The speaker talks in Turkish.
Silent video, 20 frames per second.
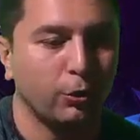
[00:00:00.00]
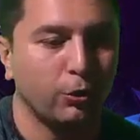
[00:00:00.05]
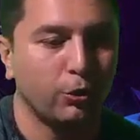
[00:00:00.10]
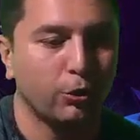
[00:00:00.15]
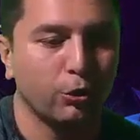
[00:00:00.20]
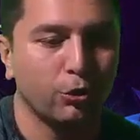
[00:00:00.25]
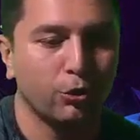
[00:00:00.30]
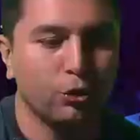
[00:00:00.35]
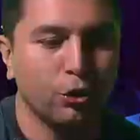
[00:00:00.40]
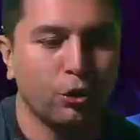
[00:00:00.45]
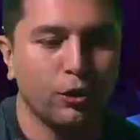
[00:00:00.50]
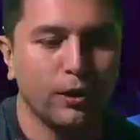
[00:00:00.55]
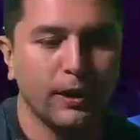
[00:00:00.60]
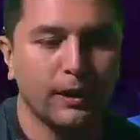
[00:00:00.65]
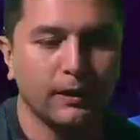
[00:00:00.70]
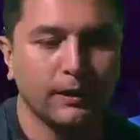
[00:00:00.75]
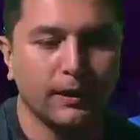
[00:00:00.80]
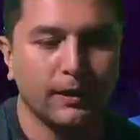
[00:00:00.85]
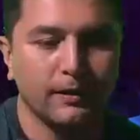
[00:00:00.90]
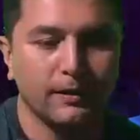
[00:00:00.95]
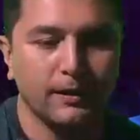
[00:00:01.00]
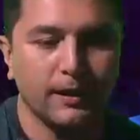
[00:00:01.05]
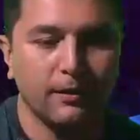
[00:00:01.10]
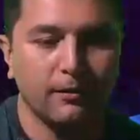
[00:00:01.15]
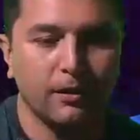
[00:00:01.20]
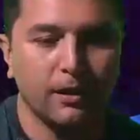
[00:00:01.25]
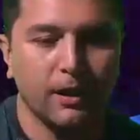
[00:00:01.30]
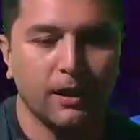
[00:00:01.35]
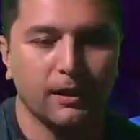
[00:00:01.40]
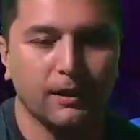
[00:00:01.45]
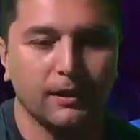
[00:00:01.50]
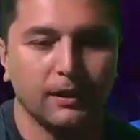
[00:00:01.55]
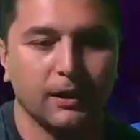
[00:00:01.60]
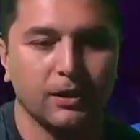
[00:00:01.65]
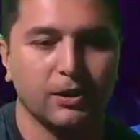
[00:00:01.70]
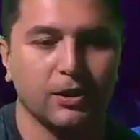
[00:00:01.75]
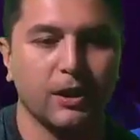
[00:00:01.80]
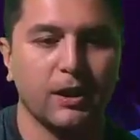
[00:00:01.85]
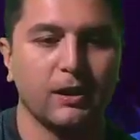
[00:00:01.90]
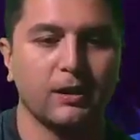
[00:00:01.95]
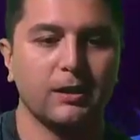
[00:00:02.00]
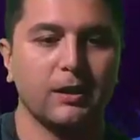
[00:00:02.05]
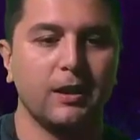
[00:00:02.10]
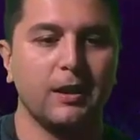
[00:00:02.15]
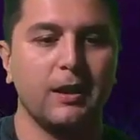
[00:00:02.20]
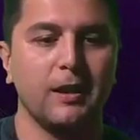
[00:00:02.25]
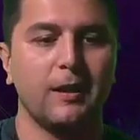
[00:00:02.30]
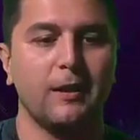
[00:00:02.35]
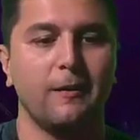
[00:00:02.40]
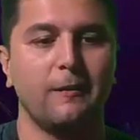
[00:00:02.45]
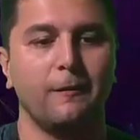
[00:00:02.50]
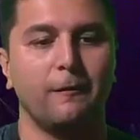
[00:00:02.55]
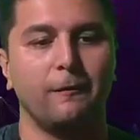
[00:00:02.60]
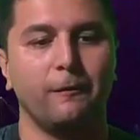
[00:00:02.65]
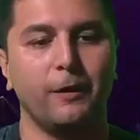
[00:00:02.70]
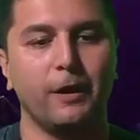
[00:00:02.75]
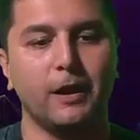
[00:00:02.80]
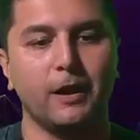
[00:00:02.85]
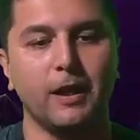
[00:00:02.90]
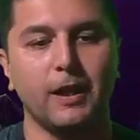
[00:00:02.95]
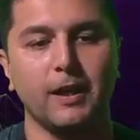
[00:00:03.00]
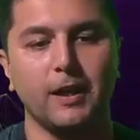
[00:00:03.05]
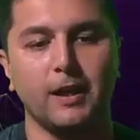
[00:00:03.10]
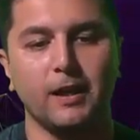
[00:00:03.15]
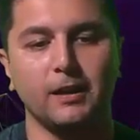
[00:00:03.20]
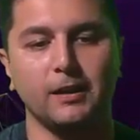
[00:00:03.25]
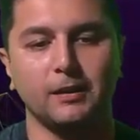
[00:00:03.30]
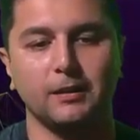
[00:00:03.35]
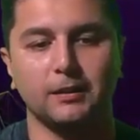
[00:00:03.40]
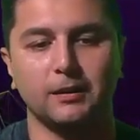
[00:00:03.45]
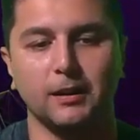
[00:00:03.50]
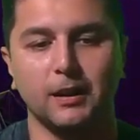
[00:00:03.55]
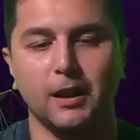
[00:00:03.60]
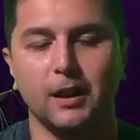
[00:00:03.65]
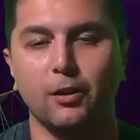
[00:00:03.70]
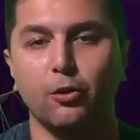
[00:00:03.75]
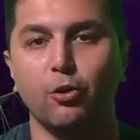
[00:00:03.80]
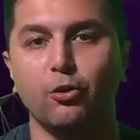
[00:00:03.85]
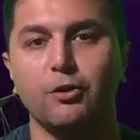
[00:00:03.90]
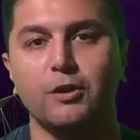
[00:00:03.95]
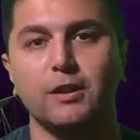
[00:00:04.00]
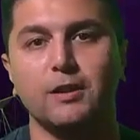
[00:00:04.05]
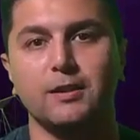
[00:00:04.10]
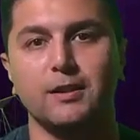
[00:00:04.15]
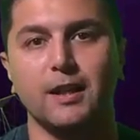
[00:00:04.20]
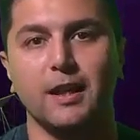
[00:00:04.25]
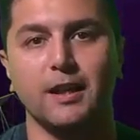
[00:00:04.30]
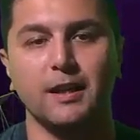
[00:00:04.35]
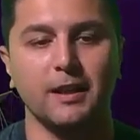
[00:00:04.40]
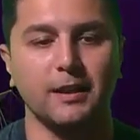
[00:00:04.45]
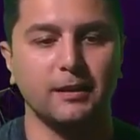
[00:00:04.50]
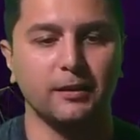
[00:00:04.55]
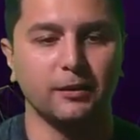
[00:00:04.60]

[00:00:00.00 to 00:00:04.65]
Üçüncü örnekteyiz sevgili arkadaşlar. Verilen aralıkta cos x değeri